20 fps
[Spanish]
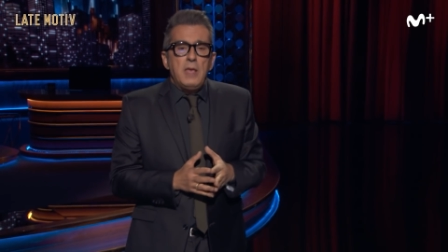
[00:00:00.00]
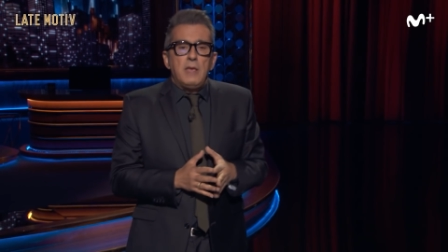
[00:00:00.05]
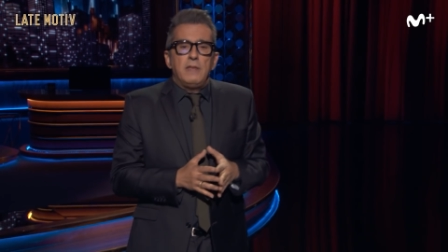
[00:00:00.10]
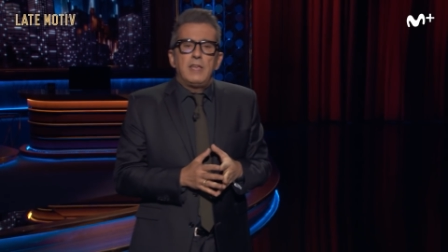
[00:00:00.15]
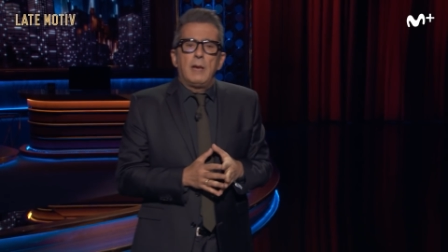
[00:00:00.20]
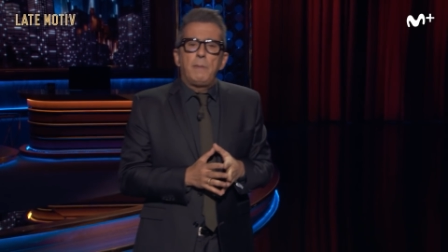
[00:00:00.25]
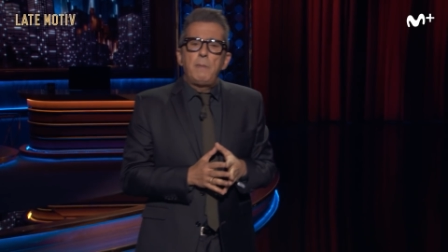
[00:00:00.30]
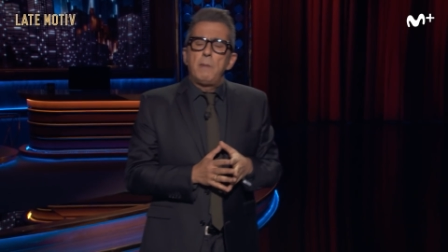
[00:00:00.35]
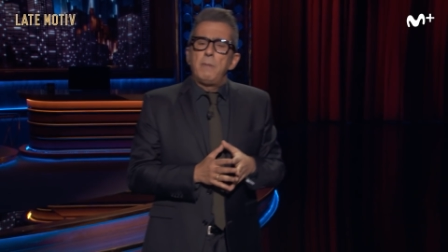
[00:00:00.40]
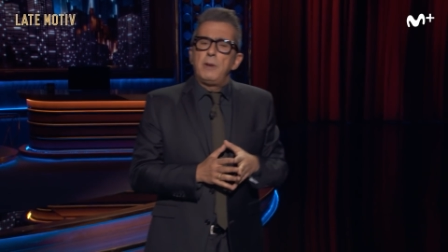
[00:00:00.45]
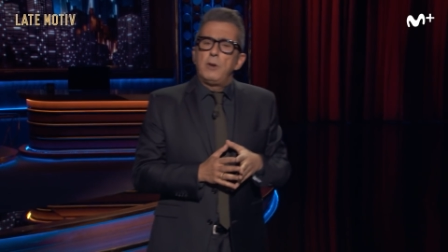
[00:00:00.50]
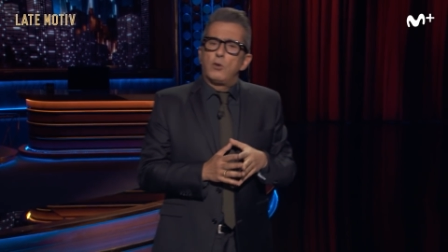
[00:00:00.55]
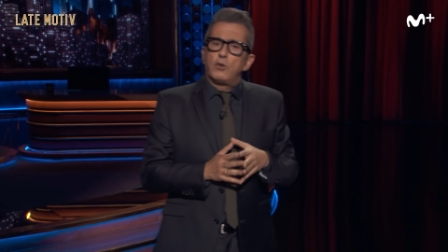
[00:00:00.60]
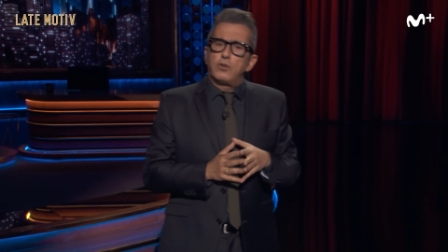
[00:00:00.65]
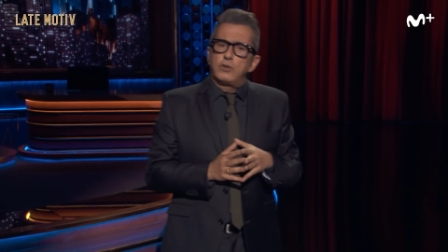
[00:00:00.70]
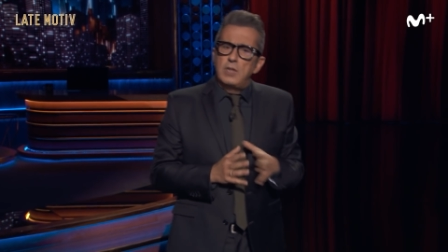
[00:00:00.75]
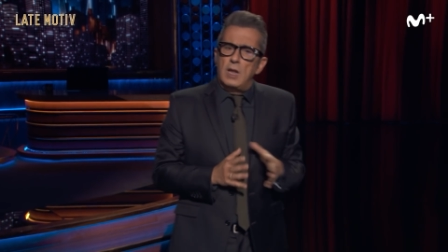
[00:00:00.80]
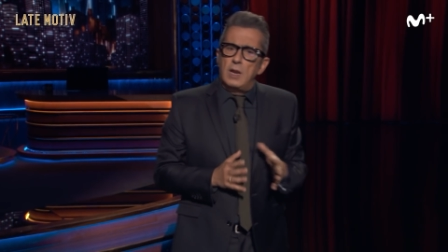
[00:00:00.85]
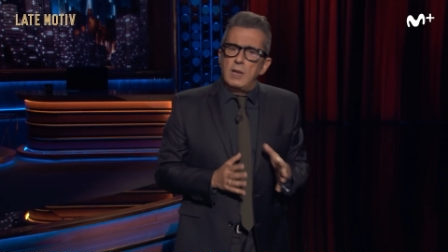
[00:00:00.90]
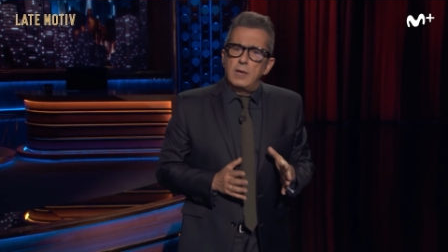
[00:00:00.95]
Llámame
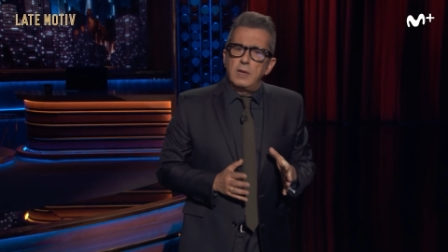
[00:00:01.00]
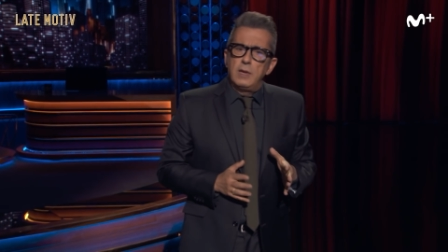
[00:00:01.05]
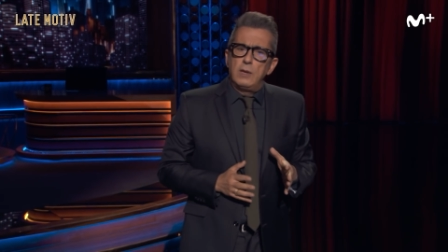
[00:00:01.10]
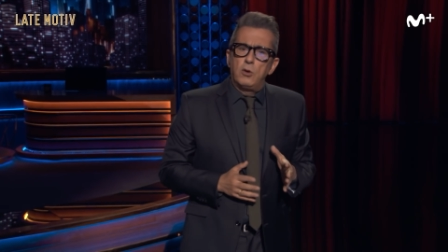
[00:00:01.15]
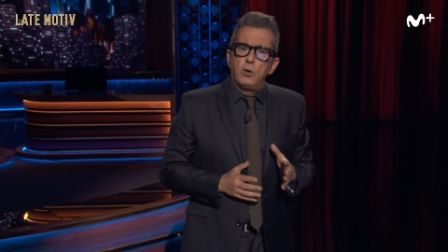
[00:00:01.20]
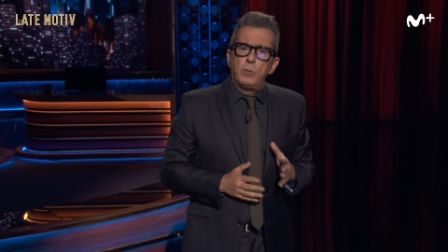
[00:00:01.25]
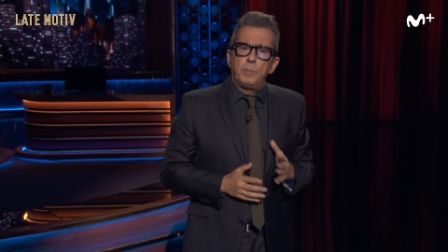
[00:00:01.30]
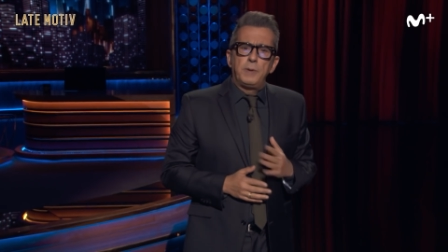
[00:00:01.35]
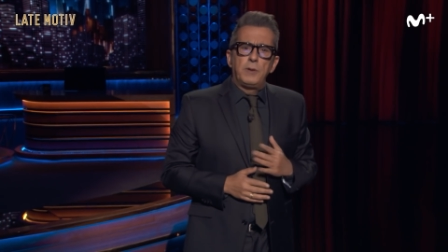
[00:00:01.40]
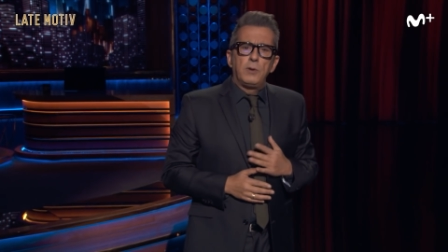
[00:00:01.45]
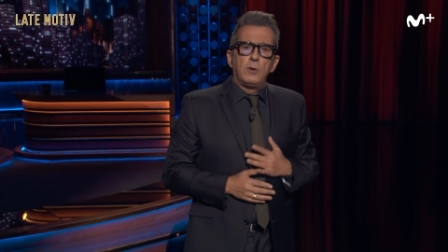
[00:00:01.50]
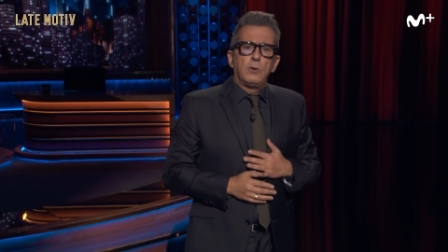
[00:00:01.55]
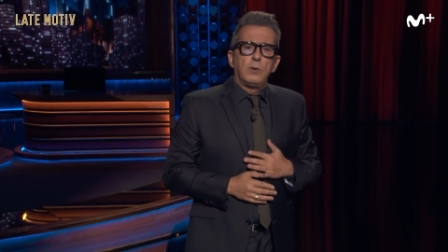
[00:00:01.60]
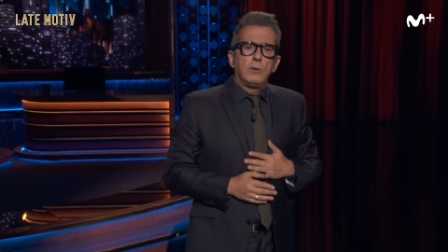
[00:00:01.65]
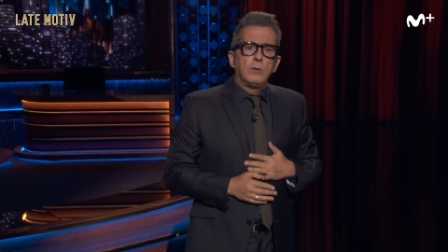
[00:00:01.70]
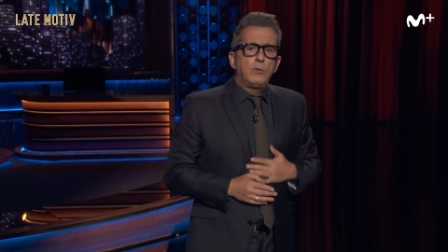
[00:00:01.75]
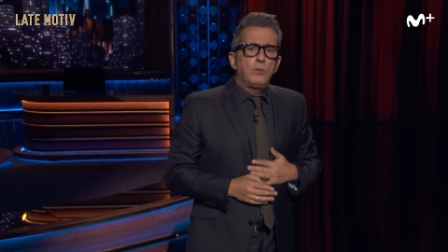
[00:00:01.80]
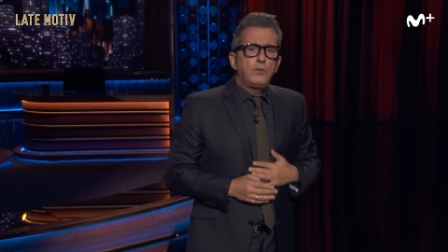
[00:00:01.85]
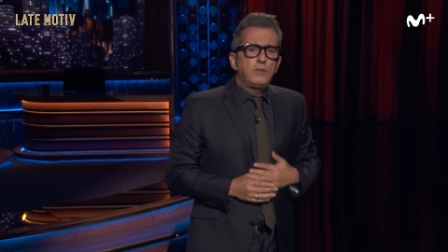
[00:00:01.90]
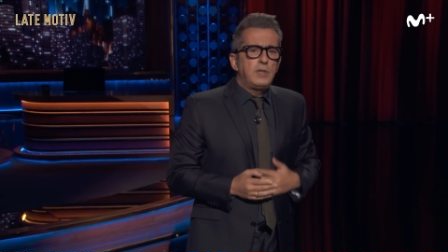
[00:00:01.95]
nostálgico,
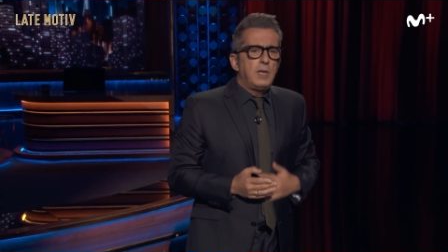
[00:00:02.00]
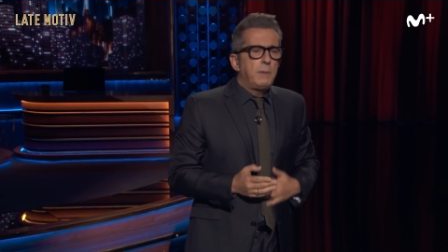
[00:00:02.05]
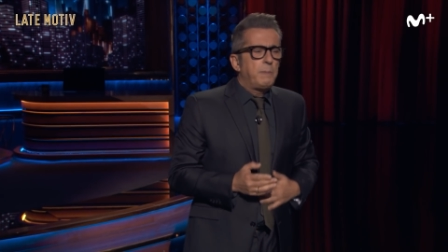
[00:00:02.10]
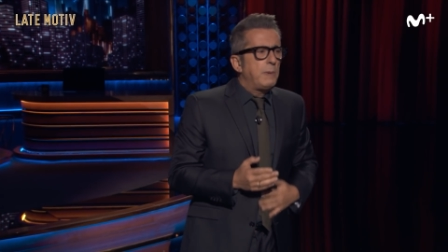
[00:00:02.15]
pero no sé,